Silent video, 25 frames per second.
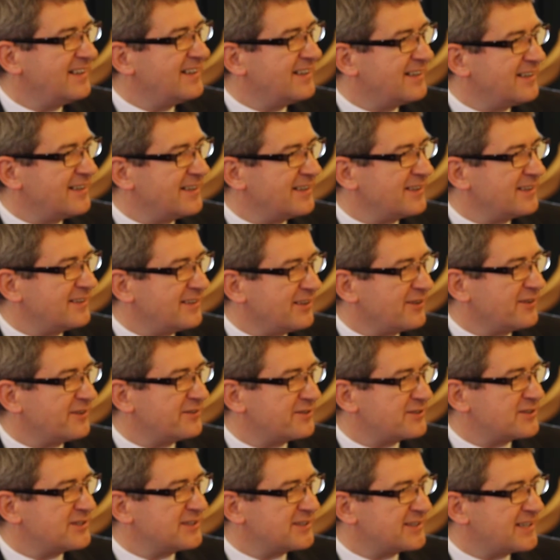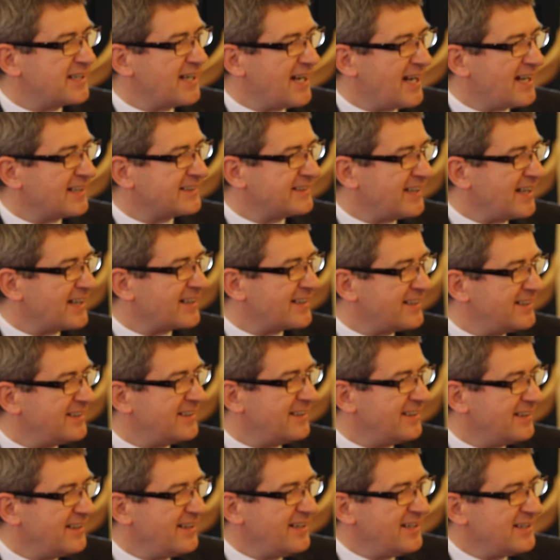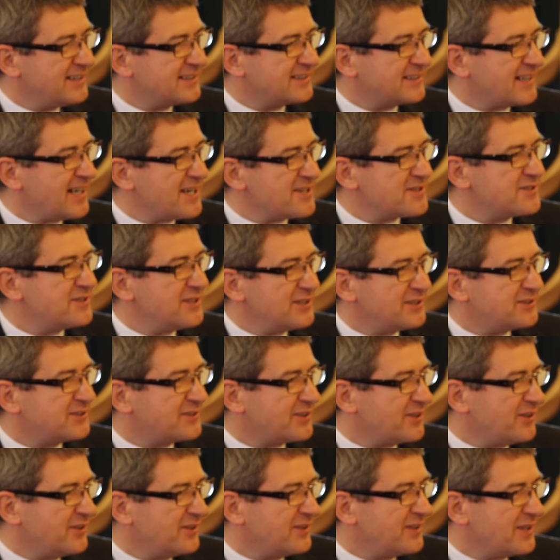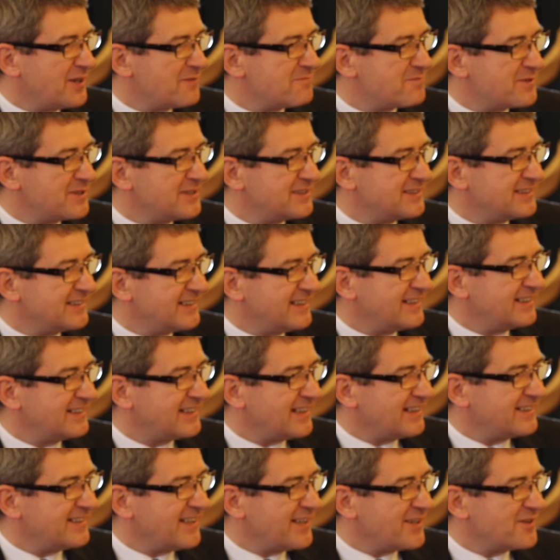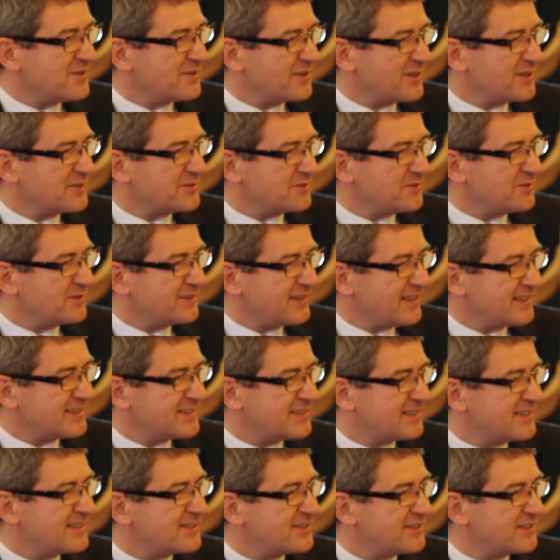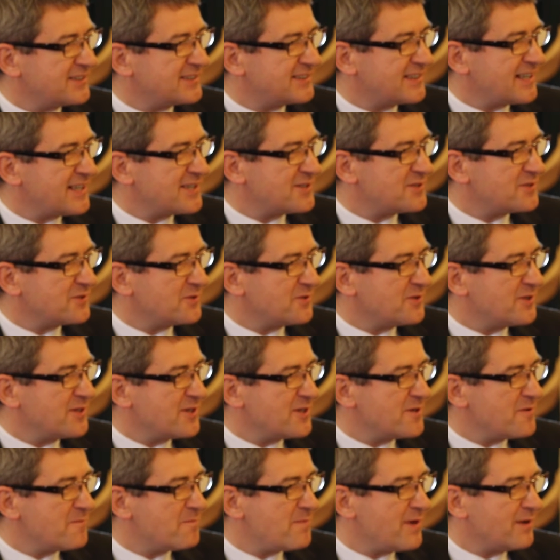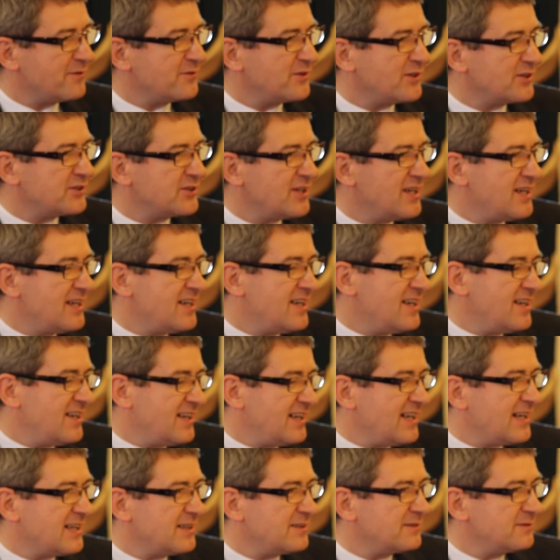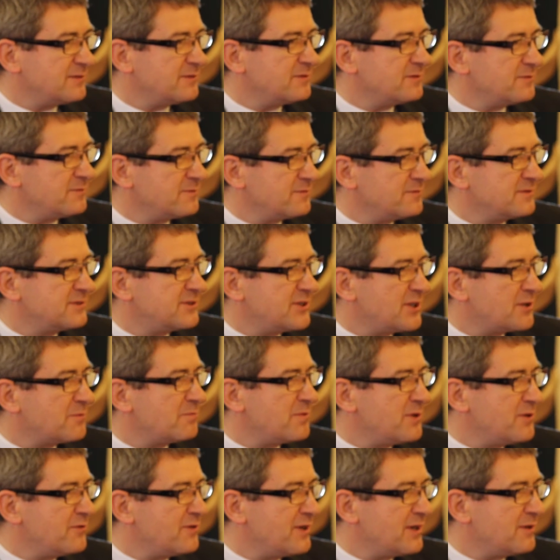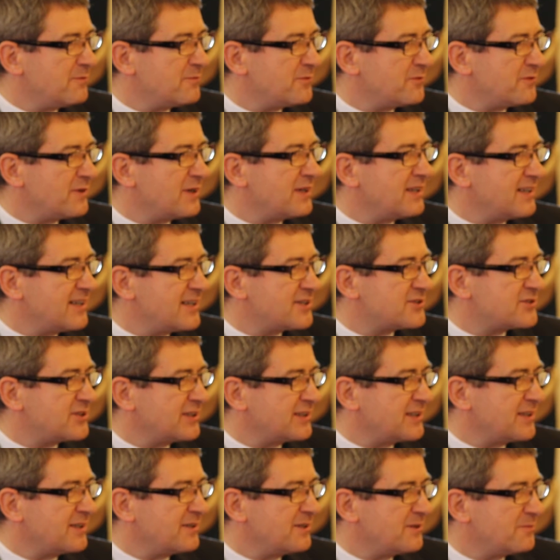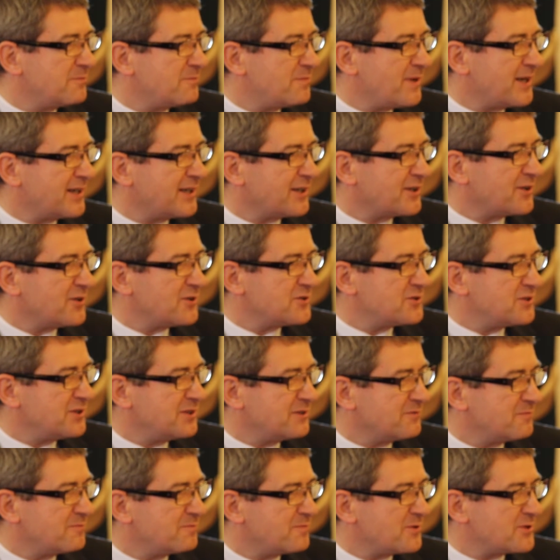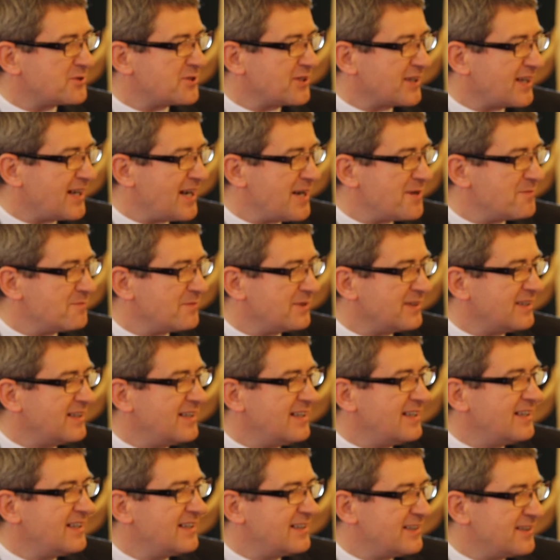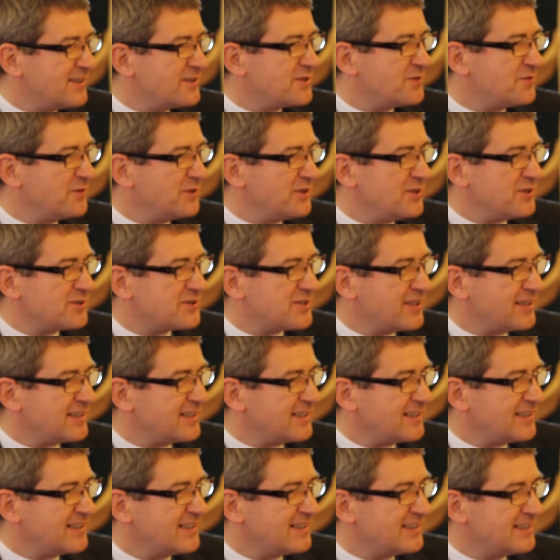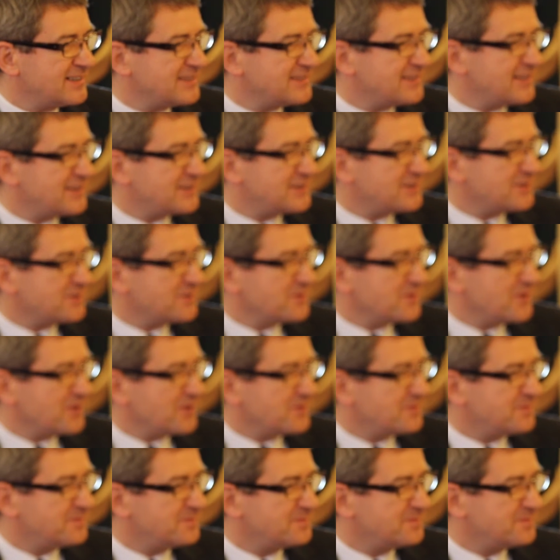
E, to wszystkie ataki z każdej strony na prezydenta dają rezultat, że, że stracił e, pewność. Ja e, cierpliwie mówię, jeszcze te parę godzin poczekajmy, Świdniczanie zdecydują.